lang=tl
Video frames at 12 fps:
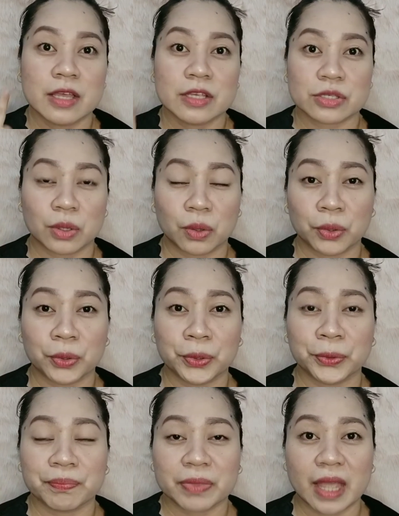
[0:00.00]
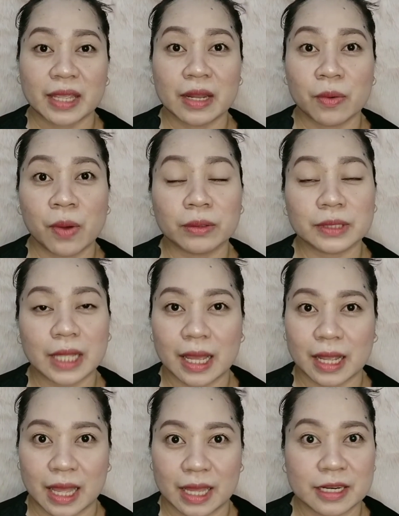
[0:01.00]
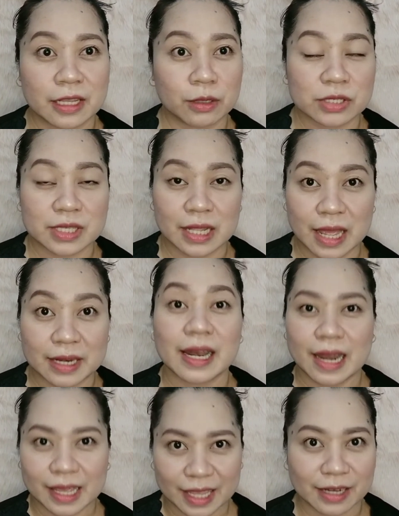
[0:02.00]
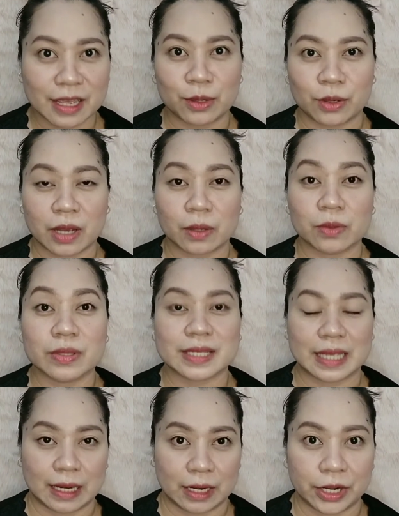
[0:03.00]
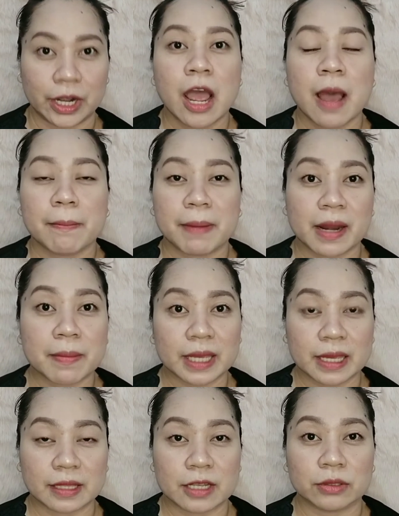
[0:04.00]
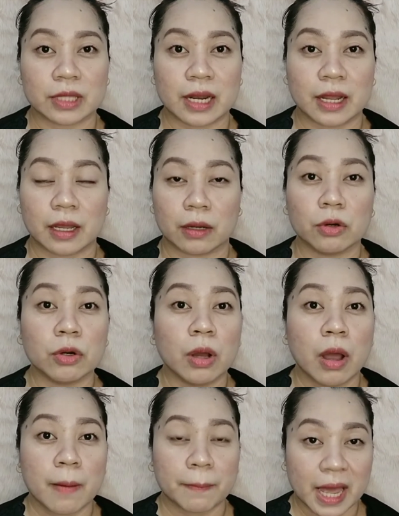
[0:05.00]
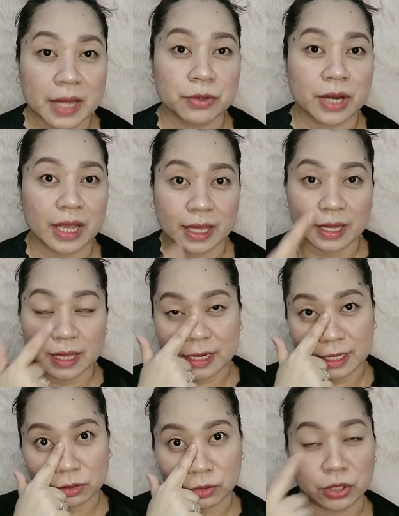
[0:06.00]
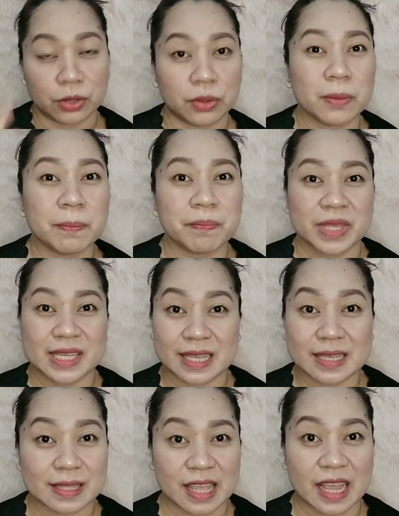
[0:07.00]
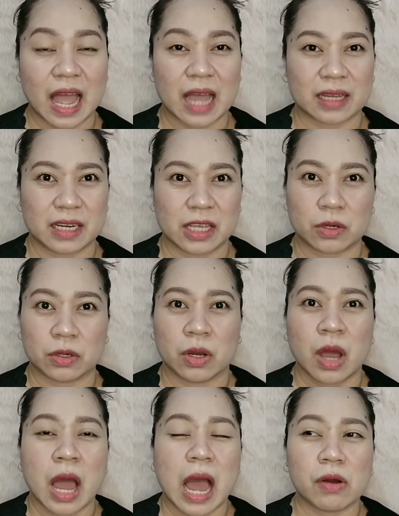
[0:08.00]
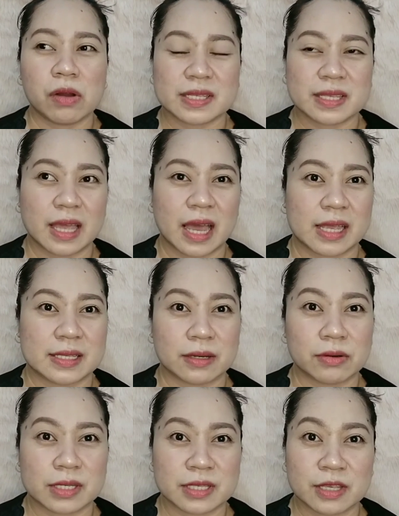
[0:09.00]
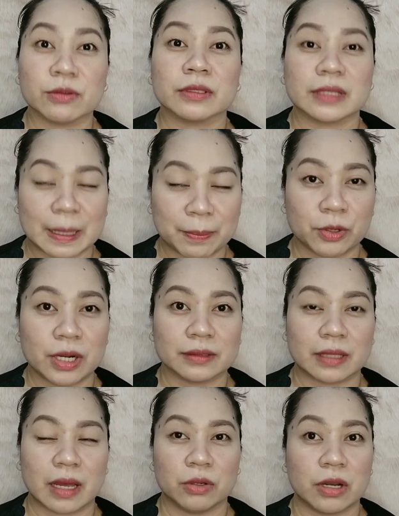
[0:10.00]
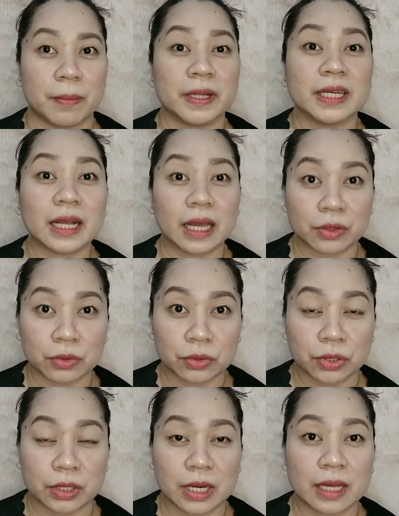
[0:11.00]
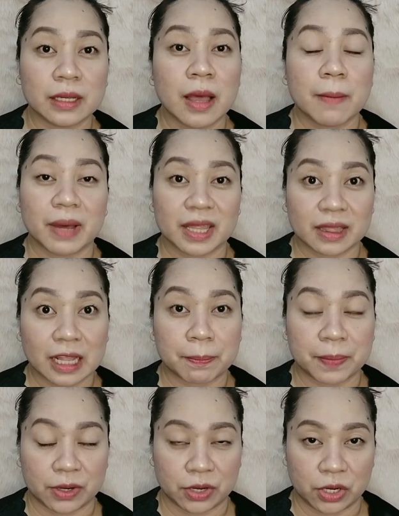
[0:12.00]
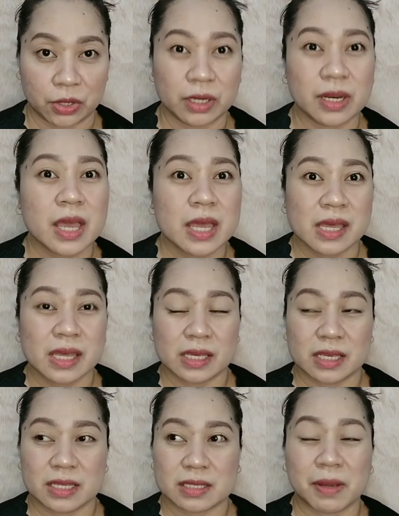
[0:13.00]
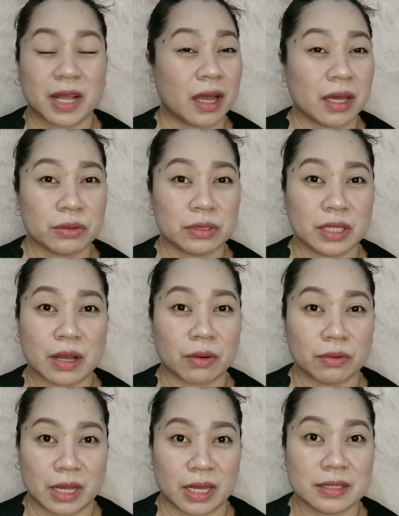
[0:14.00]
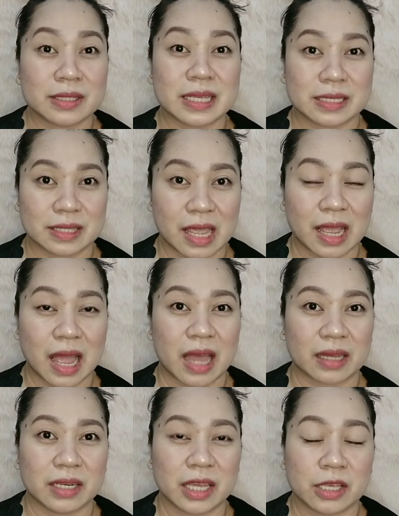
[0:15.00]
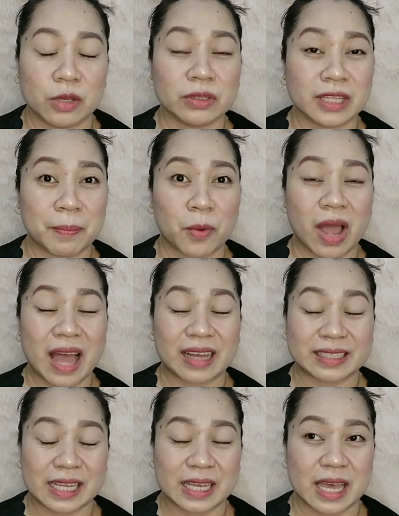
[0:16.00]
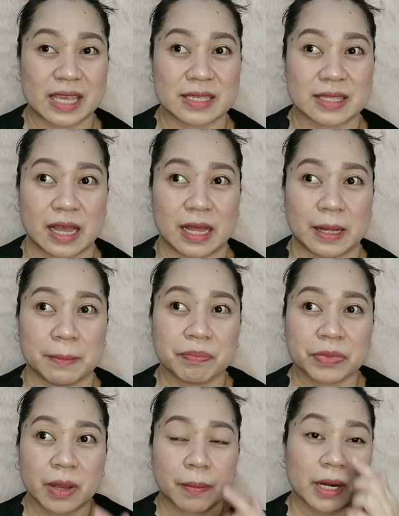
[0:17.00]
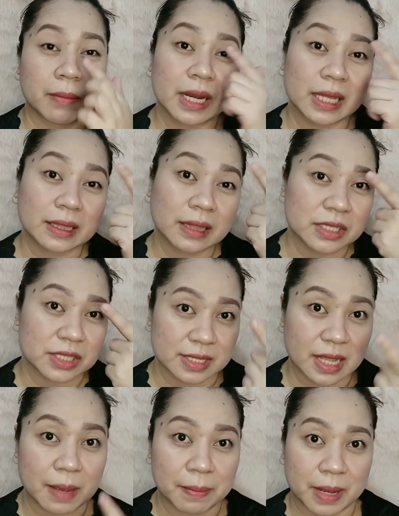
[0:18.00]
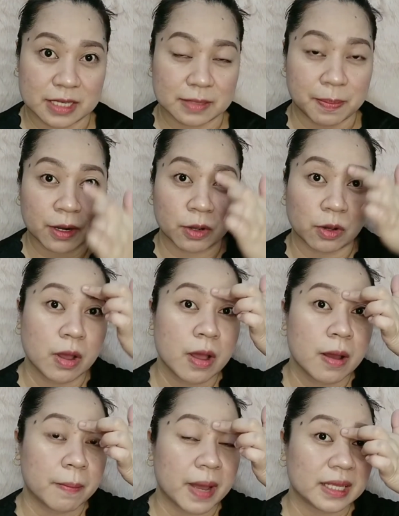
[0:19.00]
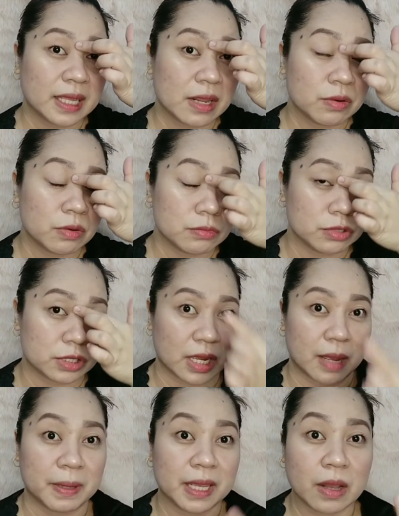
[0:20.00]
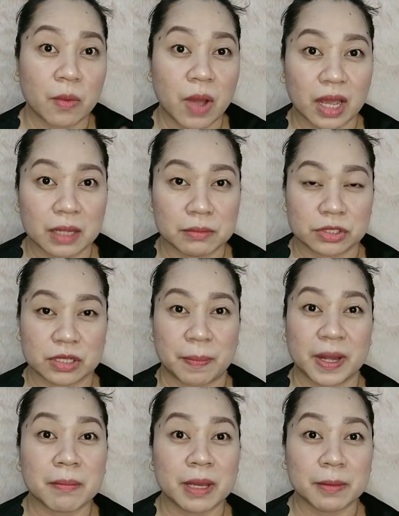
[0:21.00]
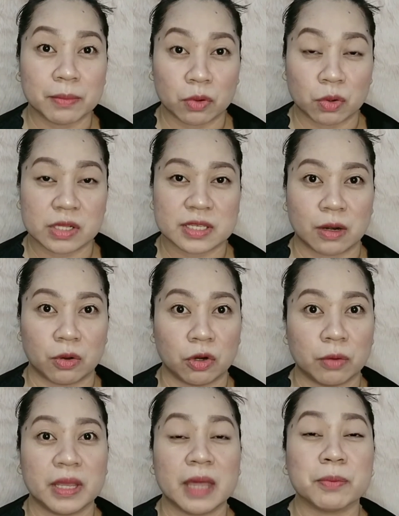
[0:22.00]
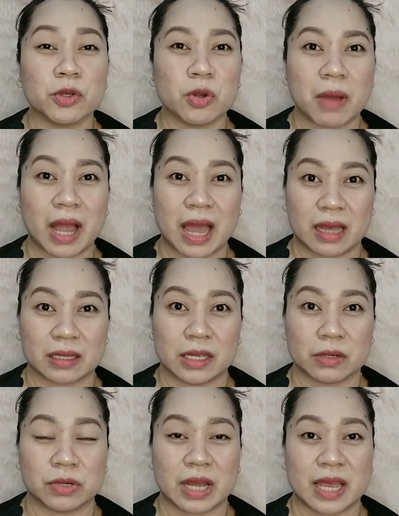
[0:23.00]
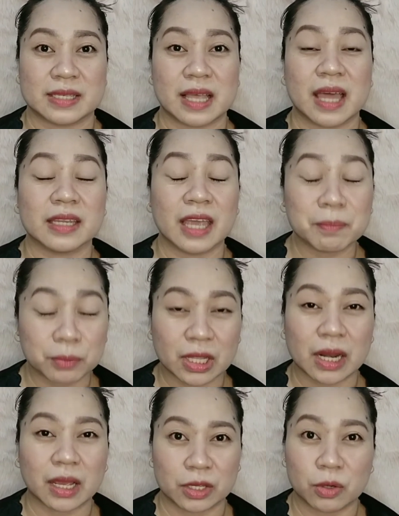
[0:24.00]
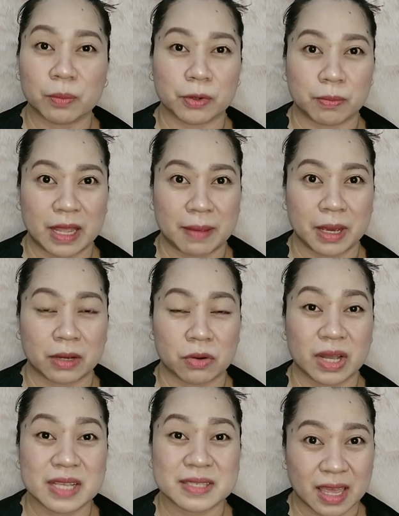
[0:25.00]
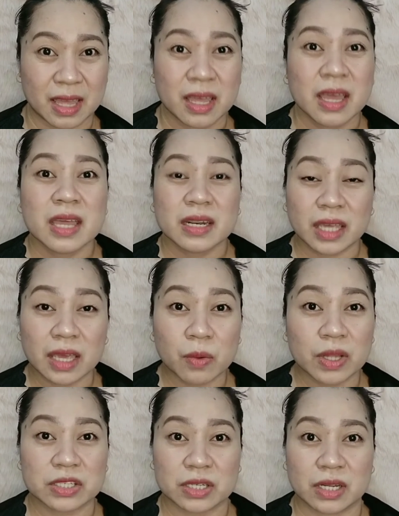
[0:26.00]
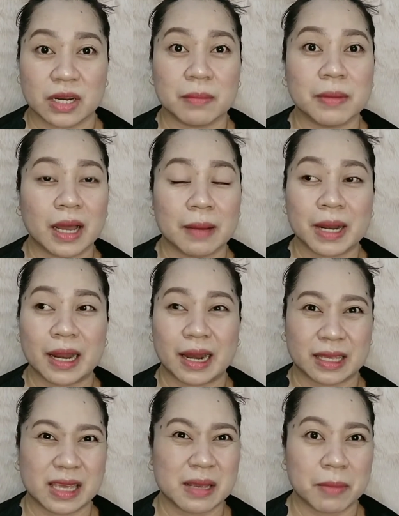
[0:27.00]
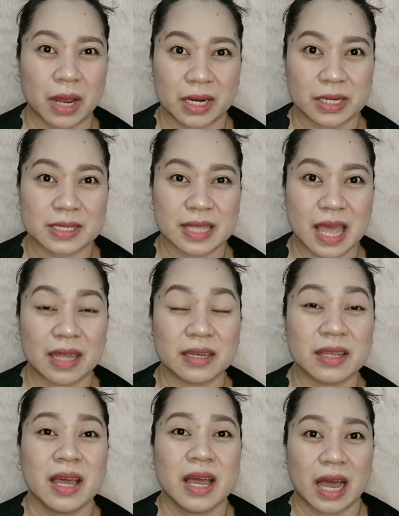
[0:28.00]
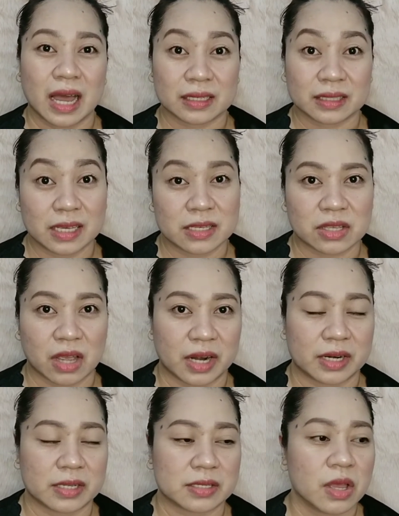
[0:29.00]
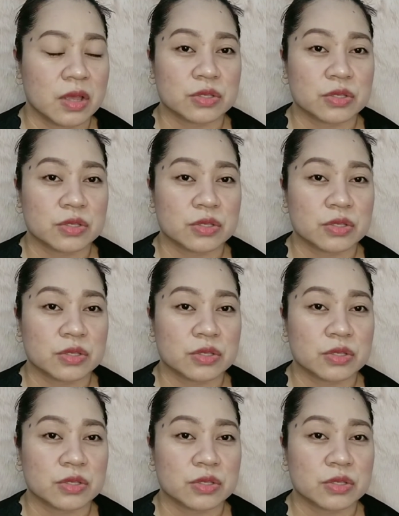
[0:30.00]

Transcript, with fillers: So, ang ginawa ko talaga, hindi ko sila nilalagyan ngayon ng concealer para makita nyo talaga kung paano naging ganito yung cystic acne ko. Ako kasi guys, ako kasi yung tipo ng tao na pag nagkaroon ng monthly period, is magkakaroon din ako ng cystic acne. Yung tipong acne guys na parang maliit lang siya sa labas pero pag ginanon mo siya, pag hinawakan mo siya, parang may bukol sa loob. Yan po yung mga acne ko guys and yan po talaga yung problema ko kasi nag-iwan siya ng mga malalaking marks and acne scars.